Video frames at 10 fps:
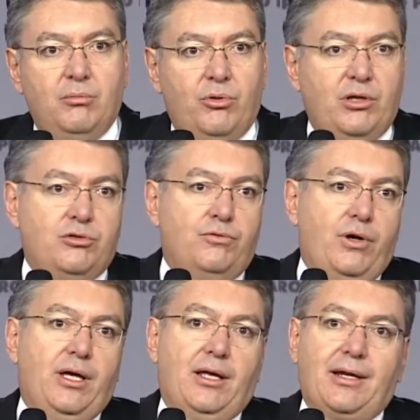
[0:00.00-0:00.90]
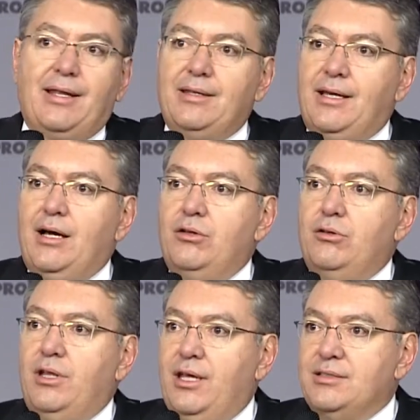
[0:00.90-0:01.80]
Por eso fue
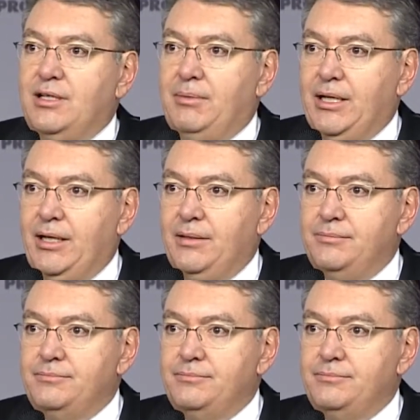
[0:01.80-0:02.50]
radicado de esa manera.